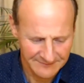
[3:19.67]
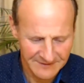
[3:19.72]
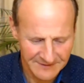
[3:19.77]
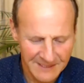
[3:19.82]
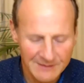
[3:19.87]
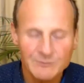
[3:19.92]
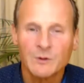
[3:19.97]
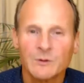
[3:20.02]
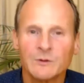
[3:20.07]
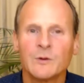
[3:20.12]

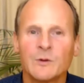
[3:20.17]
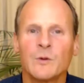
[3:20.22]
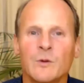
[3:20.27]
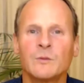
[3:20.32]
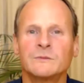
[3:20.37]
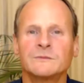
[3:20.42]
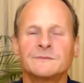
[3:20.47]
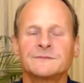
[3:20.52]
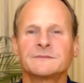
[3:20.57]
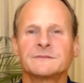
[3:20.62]
tellement
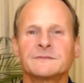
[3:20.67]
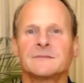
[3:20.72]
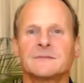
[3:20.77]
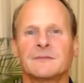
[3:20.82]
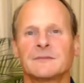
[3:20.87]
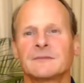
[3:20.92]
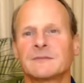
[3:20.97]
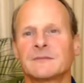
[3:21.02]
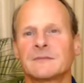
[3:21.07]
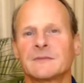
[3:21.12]
gros.
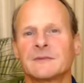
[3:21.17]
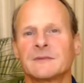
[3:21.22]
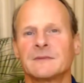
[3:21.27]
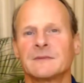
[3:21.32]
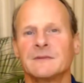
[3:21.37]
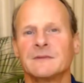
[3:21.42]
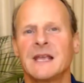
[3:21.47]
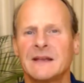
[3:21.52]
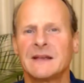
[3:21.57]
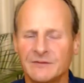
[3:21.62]

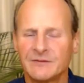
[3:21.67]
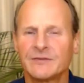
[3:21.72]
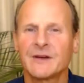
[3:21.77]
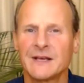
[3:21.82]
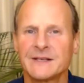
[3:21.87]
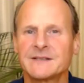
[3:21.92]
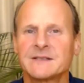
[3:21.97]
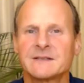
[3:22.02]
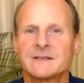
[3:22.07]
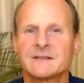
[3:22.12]
Il y a une
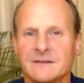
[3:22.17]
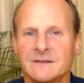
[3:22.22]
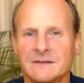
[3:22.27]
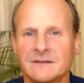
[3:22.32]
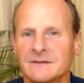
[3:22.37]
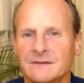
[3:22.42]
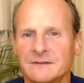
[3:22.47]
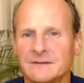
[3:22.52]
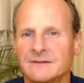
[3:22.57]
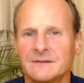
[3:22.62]
phrase
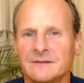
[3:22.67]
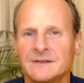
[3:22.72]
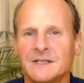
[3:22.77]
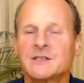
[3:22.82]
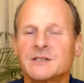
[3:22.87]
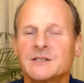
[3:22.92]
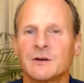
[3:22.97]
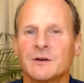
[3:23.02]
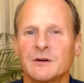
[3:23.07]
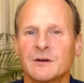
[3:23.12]

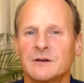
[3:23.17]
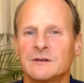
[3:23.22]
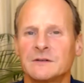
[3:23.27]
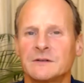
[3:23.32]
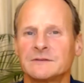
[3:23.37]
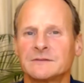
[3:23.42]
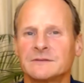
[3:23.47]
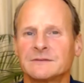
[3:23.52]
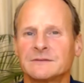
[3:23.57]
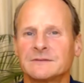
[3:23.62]
qui sort.
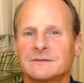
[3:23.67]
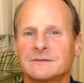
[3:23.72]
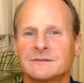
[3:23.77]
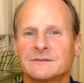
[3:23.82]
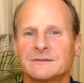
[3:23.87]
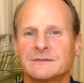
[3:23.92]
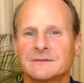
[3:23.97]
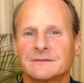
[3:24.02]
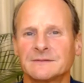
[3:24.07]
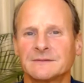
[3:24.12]

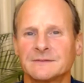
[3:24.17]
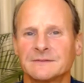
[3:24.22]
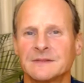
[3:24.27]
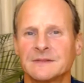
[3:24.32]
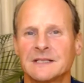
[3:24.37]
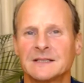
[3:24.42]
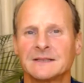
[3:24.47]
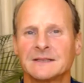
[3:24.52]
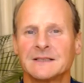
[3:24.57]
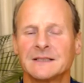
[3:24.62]

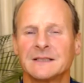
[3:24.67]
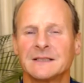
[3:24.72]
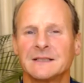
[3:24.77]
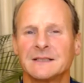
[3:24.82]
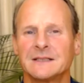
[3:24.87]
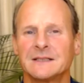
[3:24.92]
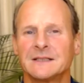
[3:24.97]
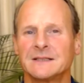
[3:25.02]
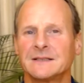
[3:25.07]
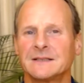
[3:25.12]
Voilà.
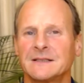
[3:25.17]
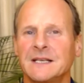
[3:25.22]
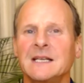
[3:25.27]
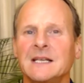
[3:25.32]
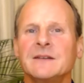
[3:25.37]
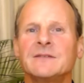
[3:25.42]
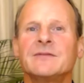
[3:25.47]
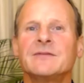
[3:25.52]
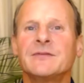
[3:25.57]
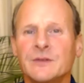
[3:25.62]

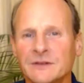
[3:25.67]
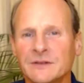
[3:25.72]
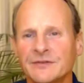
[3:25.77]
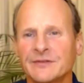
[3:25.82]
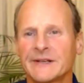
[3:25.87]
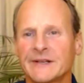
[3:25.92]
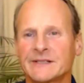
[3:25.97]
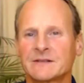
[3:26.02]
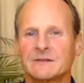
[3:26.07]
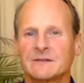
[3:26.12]
Quelle est votre
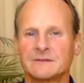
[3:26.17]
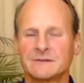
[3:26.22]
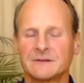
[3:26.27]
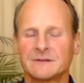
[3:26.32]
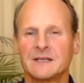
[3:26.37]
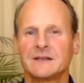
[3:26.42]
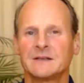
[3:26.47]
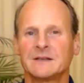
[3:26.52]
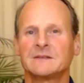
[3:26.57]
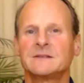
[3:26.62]
façon
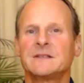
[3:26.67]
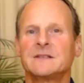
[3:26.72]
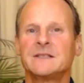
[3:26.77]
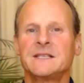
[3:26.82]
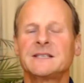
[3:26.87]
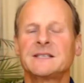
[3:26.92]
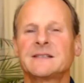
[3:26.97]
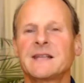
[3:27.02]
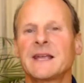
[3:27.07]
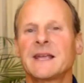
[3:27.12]
de
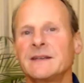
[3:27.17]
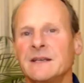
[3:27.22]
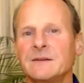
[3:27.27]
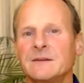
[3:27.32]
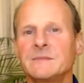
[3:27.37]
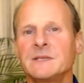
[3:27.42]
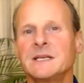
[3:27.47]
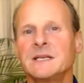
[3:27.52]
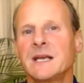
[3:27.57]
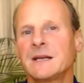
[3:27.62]
distinguer
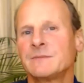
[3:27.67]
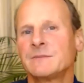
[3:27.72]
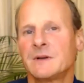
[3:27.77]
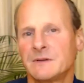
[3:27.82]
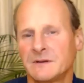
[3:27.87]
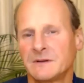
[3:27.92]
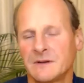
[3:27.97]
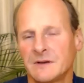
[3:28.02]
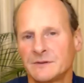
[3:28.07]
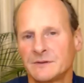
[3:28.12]

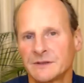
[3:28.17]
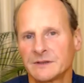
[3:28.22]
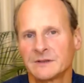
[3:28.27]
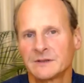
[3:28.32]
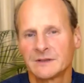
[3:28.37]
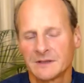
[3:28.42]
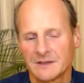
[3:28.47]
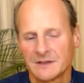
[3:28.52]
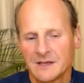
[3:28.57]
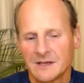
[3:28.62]
immédiatement
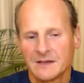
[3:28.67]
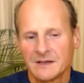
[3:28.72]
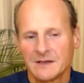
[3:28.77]
entre